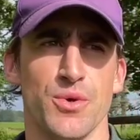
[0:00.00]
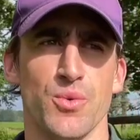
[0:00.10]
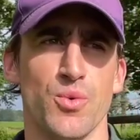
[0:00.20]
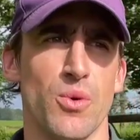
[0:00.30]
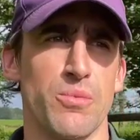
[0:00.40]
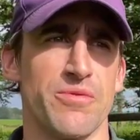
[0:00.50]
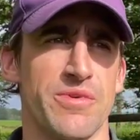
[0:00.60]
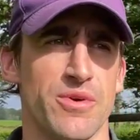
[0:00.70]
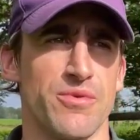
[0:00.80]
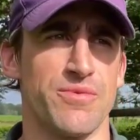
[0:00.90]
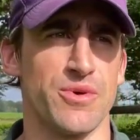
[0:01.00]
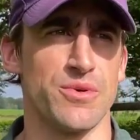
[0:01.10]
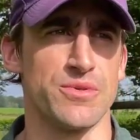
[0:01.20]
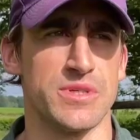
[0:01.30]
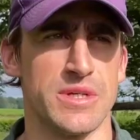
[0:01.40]
où on peut faire
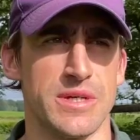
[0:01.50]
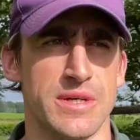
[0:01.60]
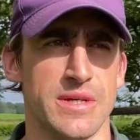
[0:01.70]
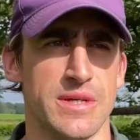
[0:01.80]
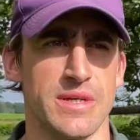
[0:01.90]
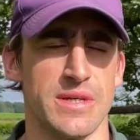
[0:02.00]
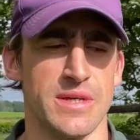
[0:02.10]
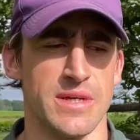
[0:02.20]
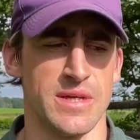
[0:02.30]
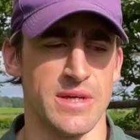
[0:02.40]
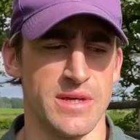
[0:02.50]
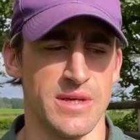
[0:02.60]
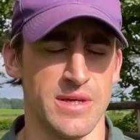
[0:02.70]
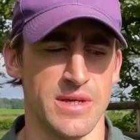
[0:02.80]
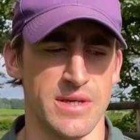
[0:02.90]
confiance et
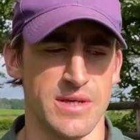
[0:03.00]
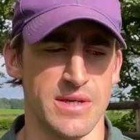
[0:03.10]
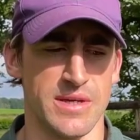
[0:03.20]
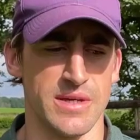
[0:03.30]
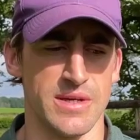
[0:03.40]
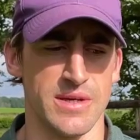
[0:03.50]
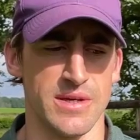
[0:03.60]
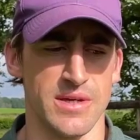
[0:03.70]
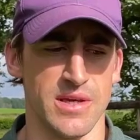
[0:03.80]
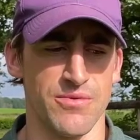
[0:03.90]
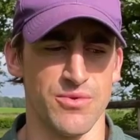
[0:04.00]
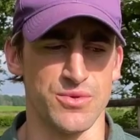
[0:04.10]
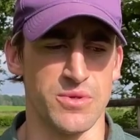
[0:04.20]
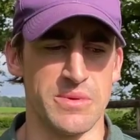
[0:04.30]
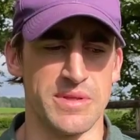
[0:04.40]
et qui, font
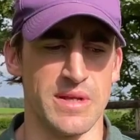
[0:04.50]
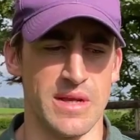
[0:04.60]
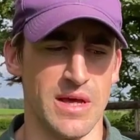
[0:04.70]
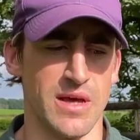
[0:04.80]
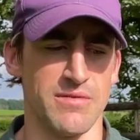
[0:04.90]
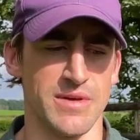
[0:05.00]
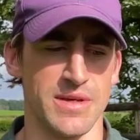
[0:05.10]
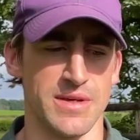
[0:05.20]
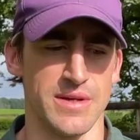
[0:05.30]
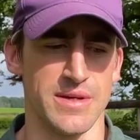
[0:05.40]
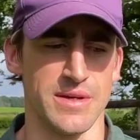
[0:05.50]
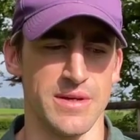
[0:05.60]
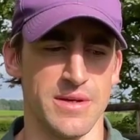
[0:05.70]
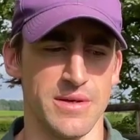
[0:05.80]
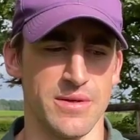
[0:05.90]
ce métier-là avec, euh,
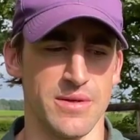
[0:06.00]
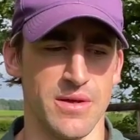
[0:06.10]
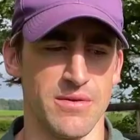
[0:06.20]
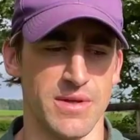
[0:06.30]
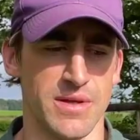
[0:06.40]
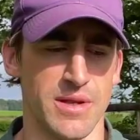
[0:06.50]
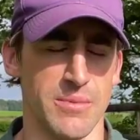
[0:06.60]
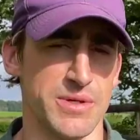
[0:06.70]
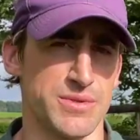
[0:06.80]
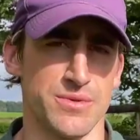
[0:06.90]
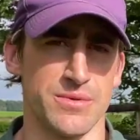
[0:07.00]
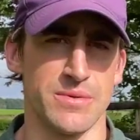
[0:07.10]
avec la passion.